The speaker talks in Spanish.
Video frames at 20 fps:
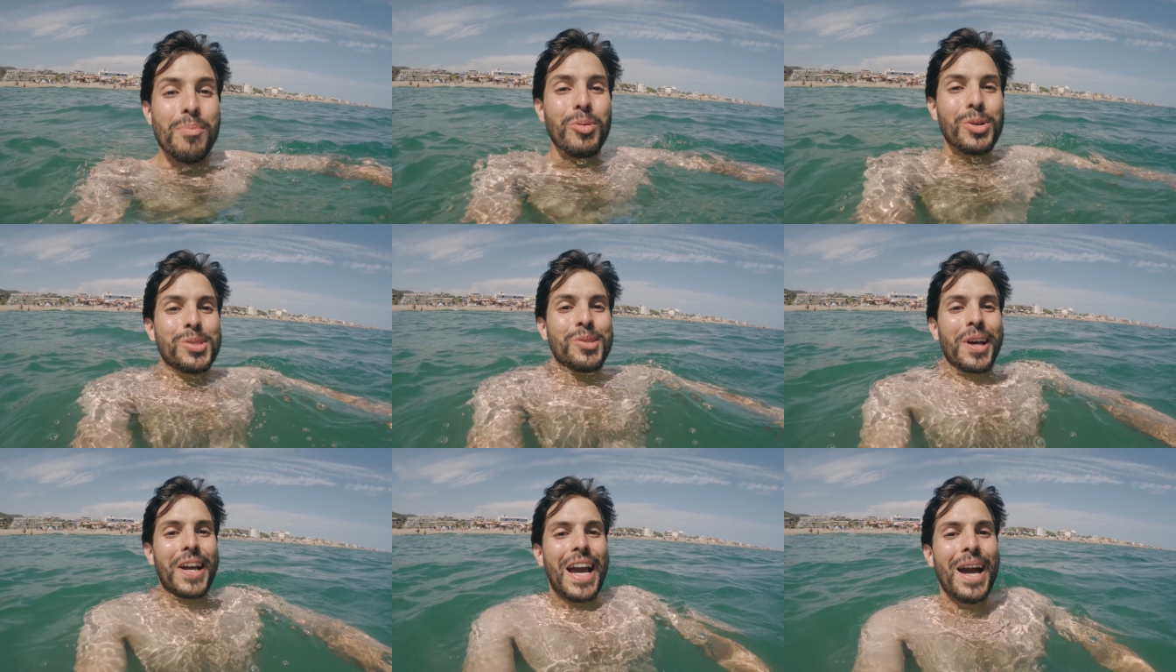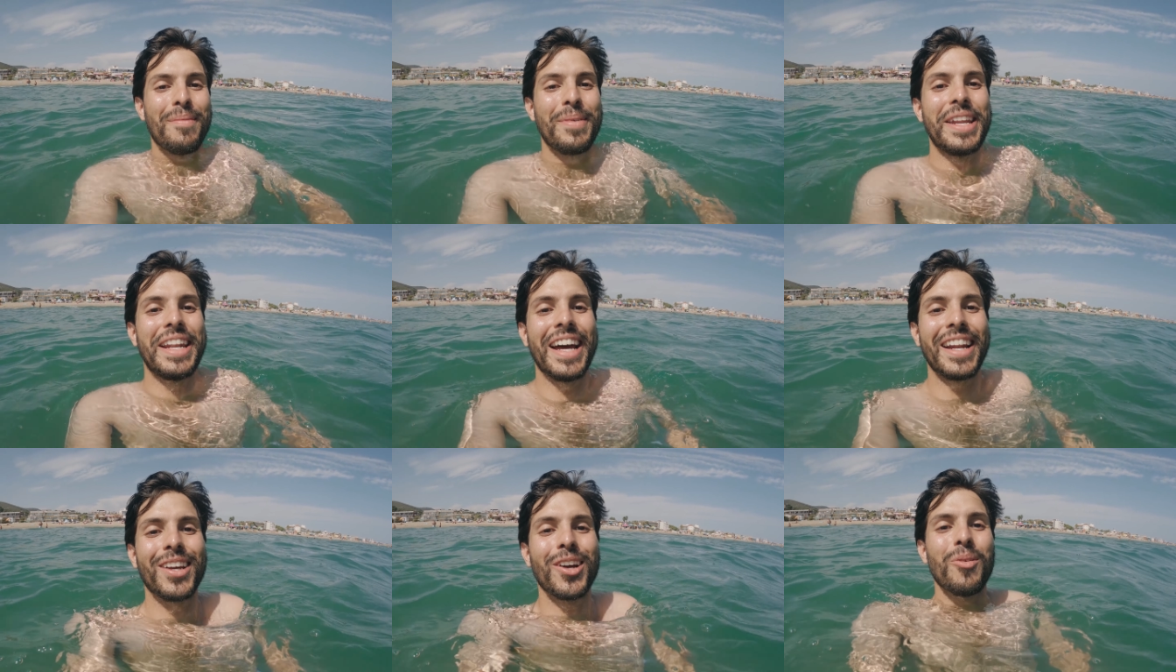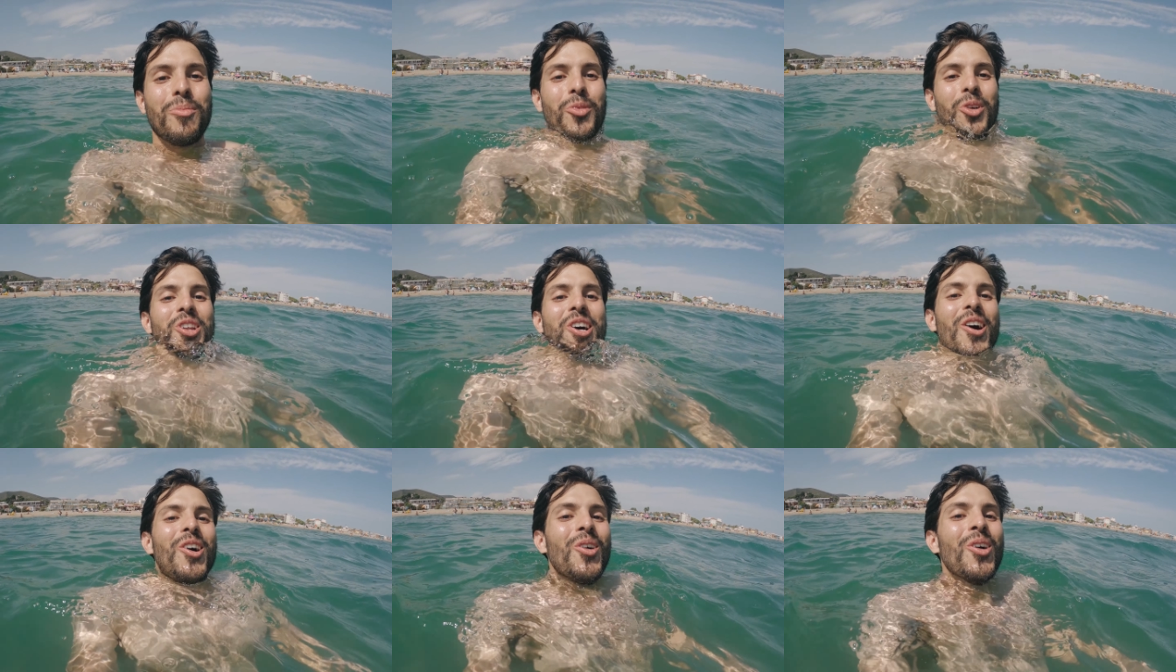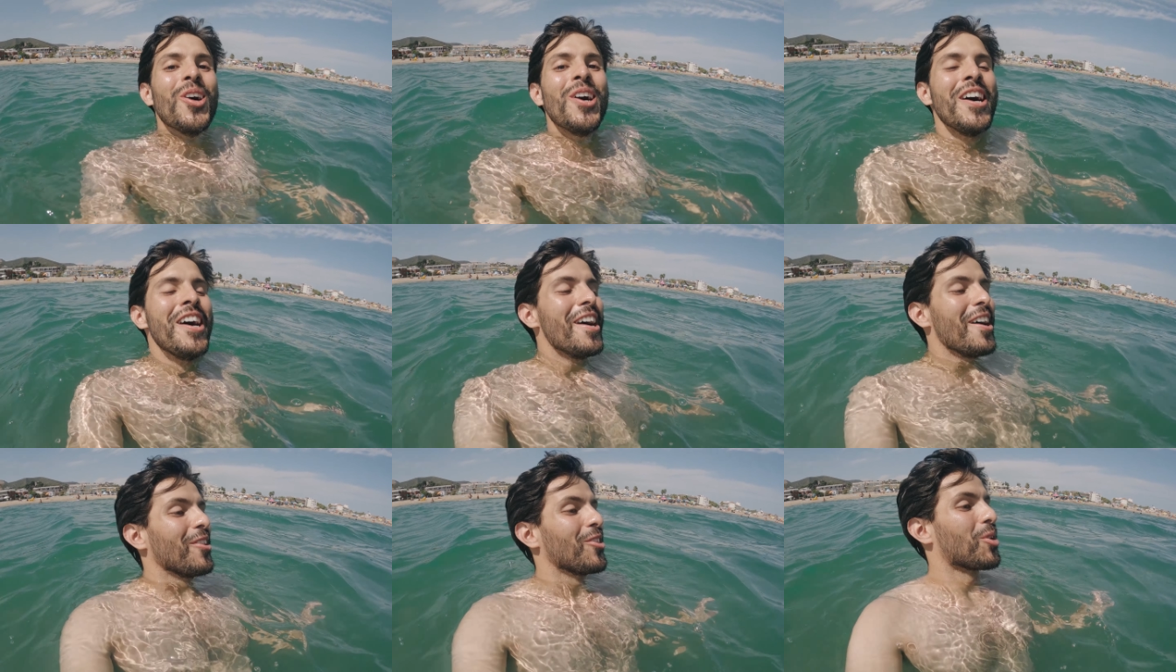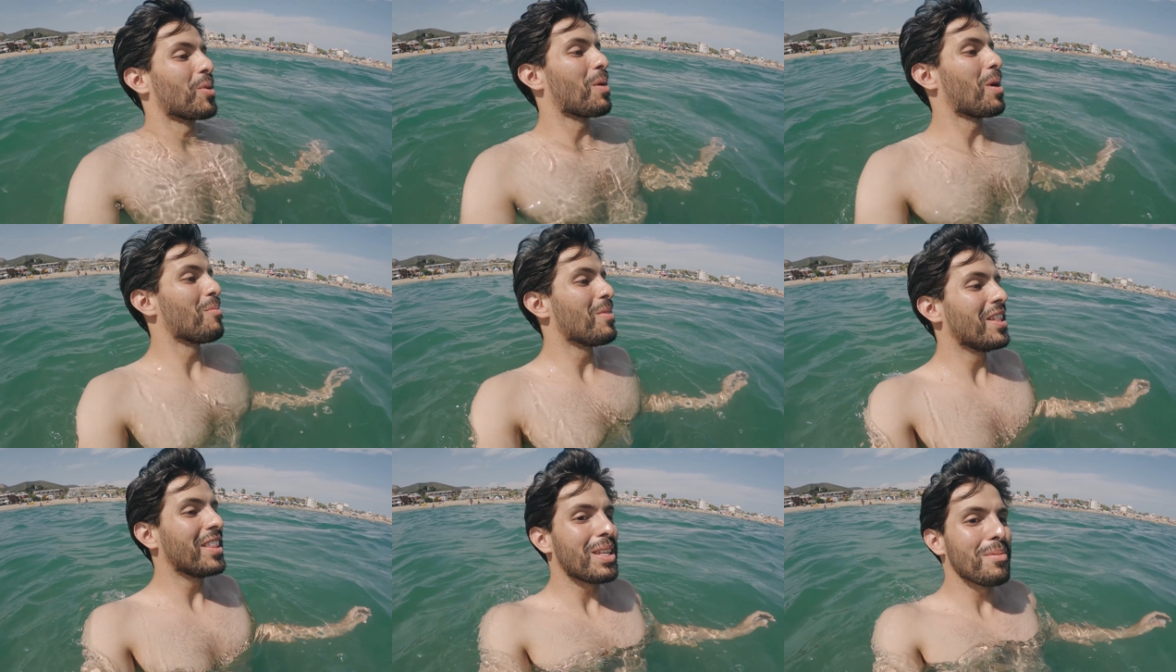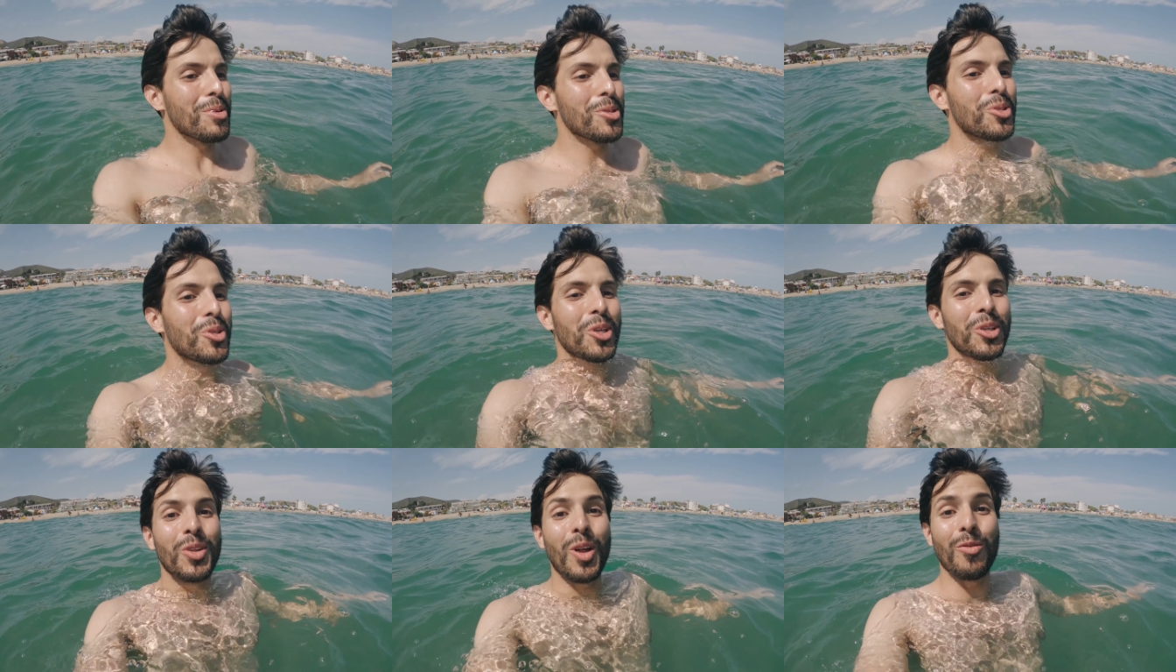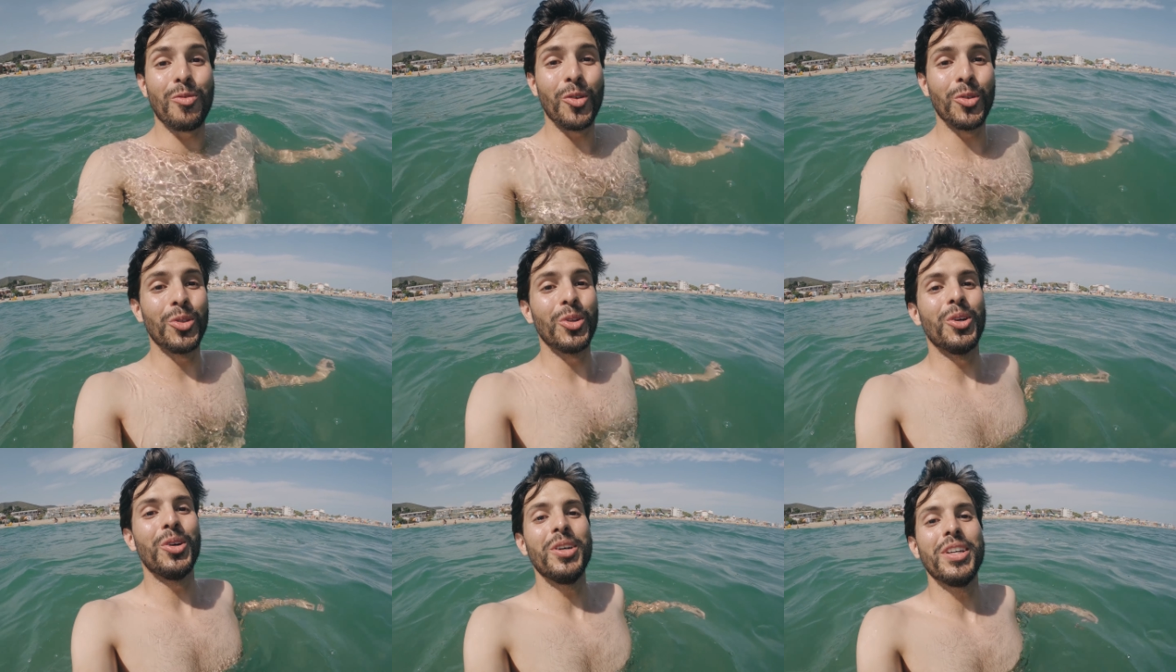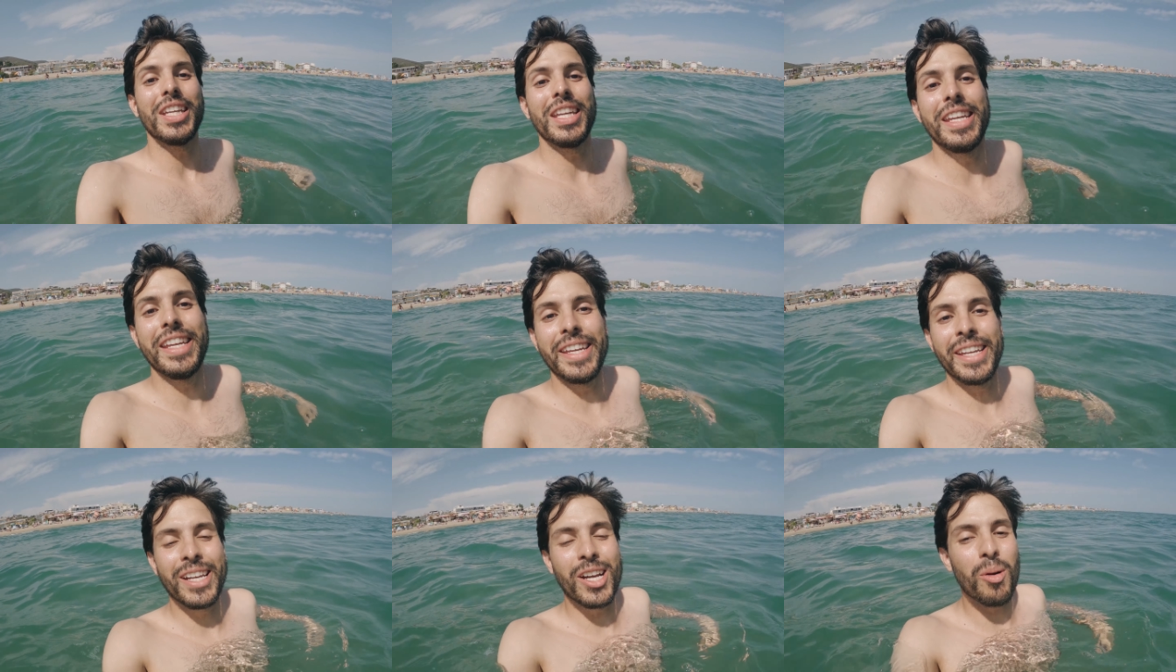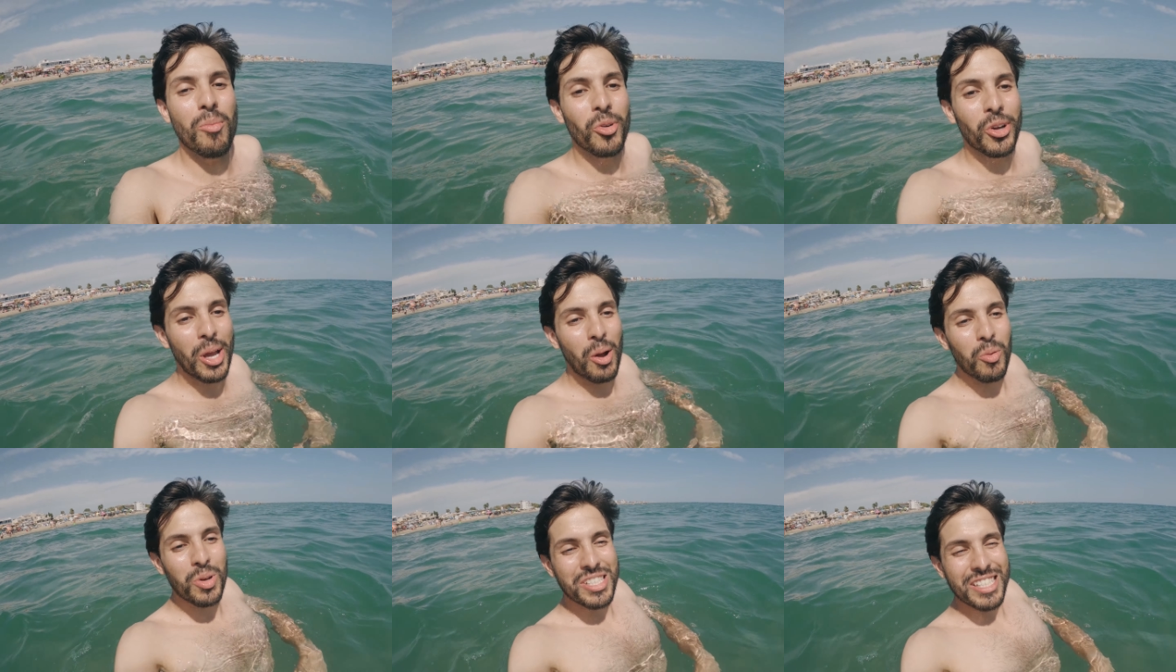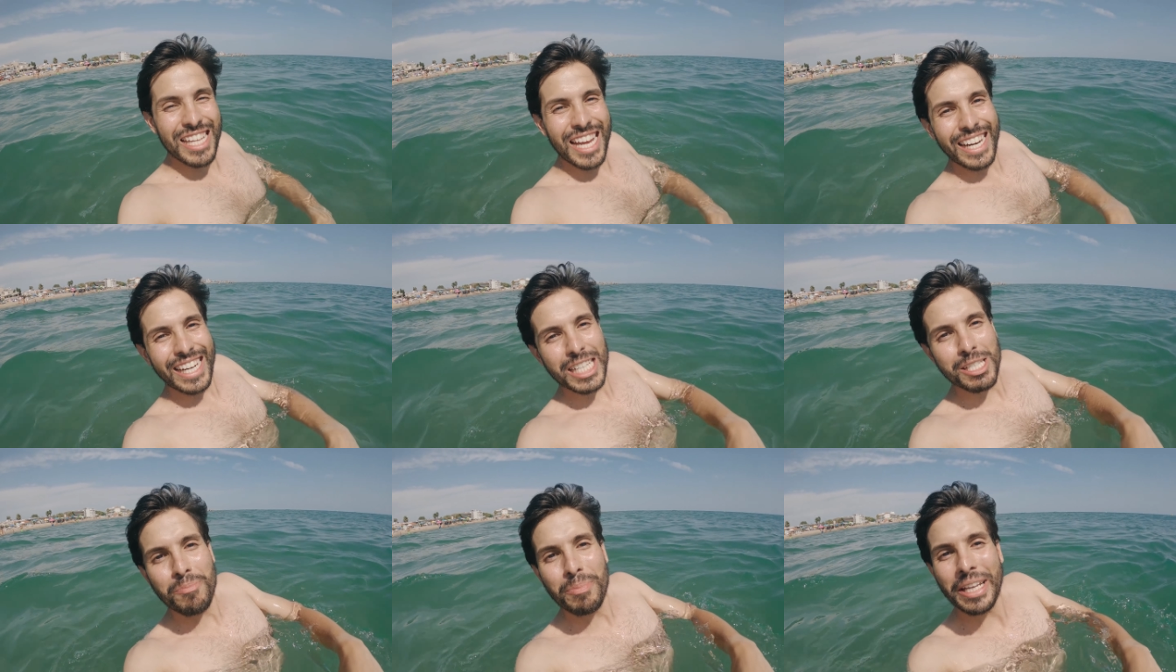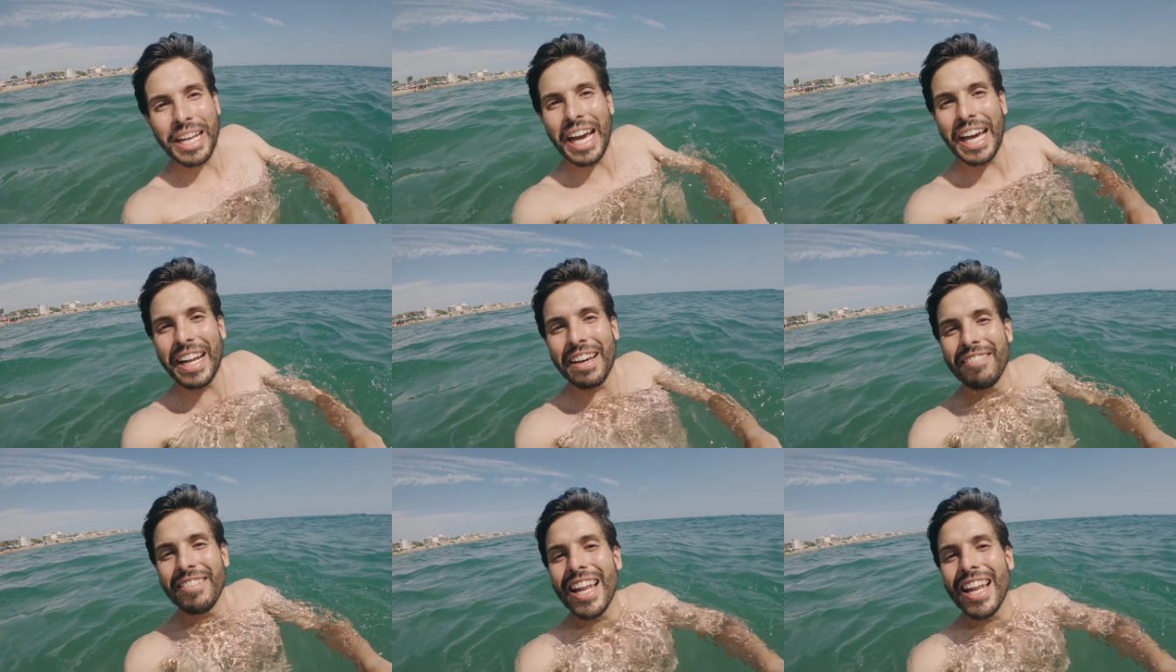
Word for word: me he puesto a caminar como lo hago normalmente y me estoy yendo al fondo y como que cuesta respirar,